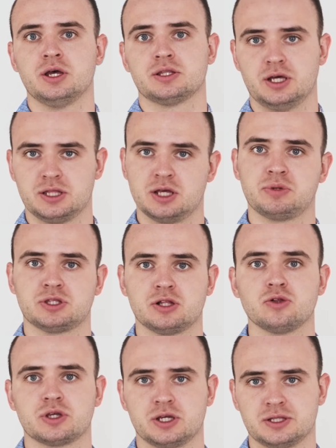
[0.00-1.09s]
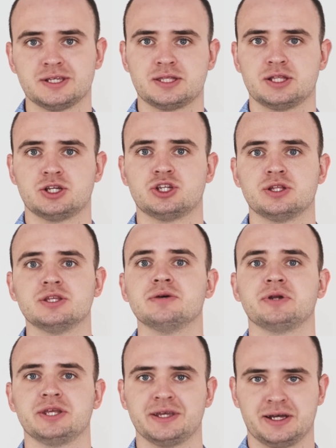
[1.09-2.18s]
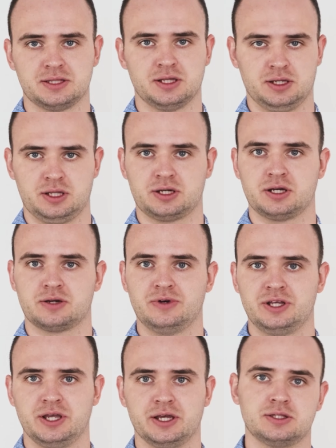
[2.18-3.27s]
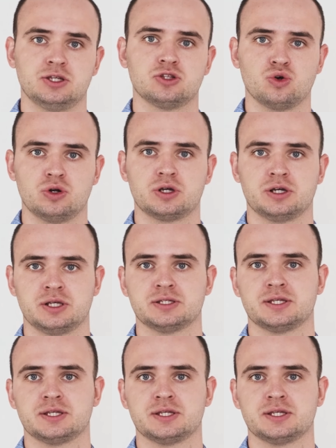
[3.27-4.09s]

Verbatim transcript: Данная патология достаточно неприятная, так как влияет не только на